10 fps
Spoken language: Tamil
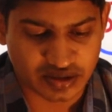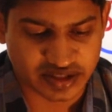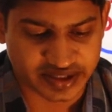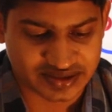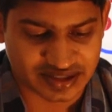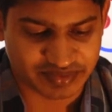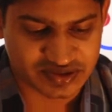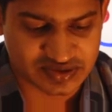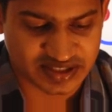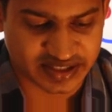நாட் கரெக்ட்
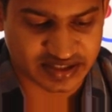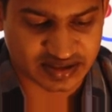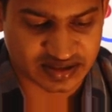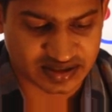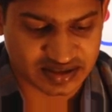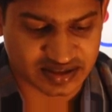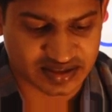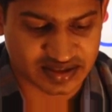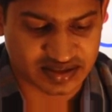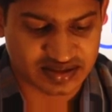அப்படின்னு சொல்லி கேட்டிருக்காங்க
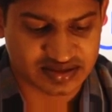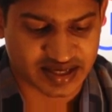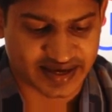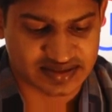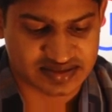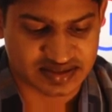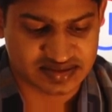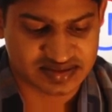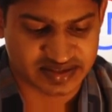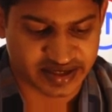அதனால த ஆன்சர்
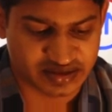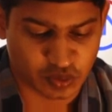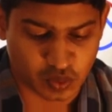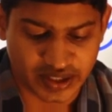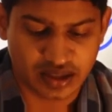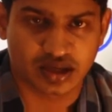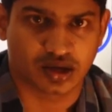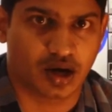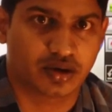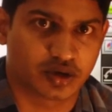இஸ் நே த ஒன்
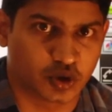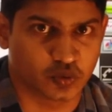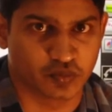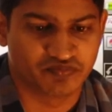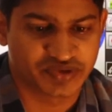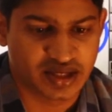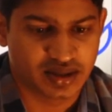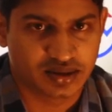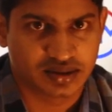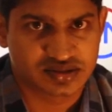நாட் டூ
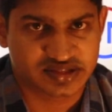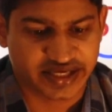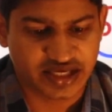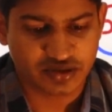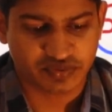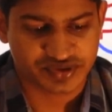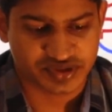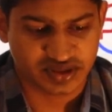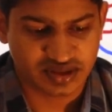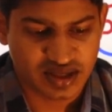செகண்ட்
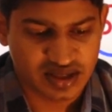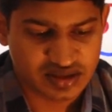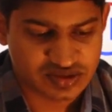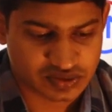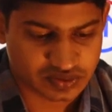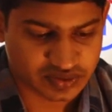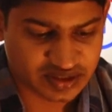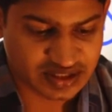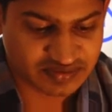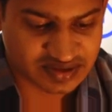கொஷின் ஸோ
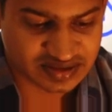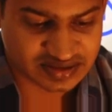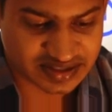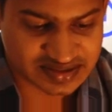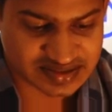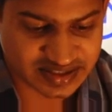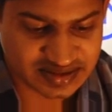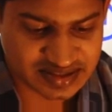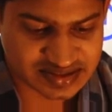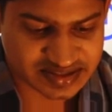இங்கே வந்து தட் இஸ்
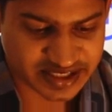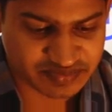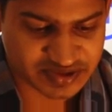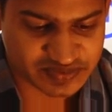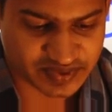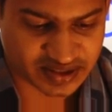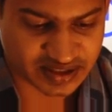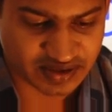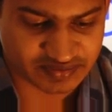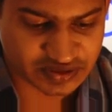இந்த ஸ்டேட்மெண்ட்ஸ்
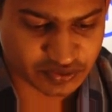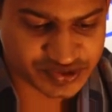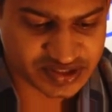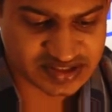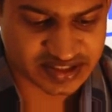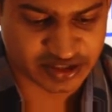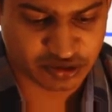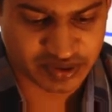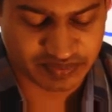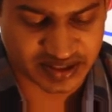பாருங்கள் நான் வந்து கொஷின்ஸ் நான்
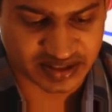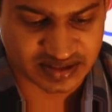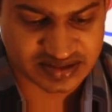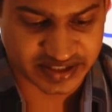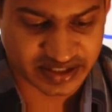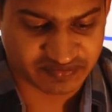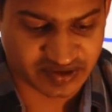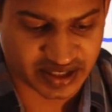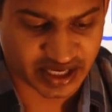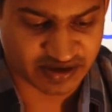எதுவுமே படிக்கல
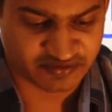ஸ்ட்ரெயிட்டவே